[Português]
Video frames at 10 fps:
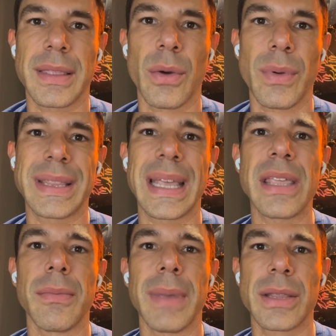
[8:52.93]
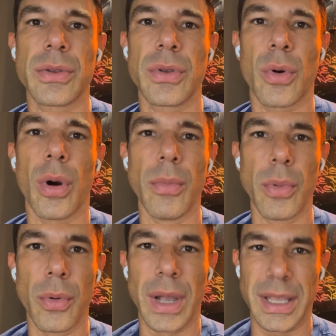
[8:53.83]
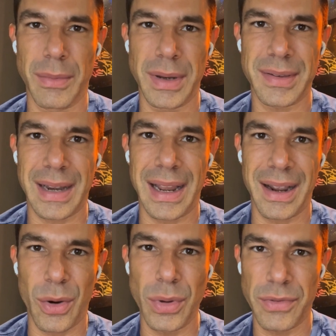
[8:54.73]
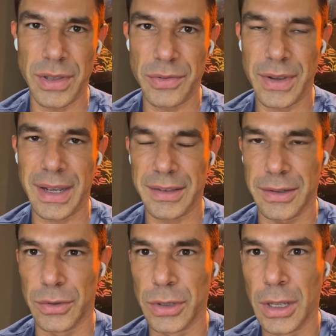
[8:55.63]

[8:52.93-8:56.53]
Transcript: ter um entendimento de como administrar com diversificação.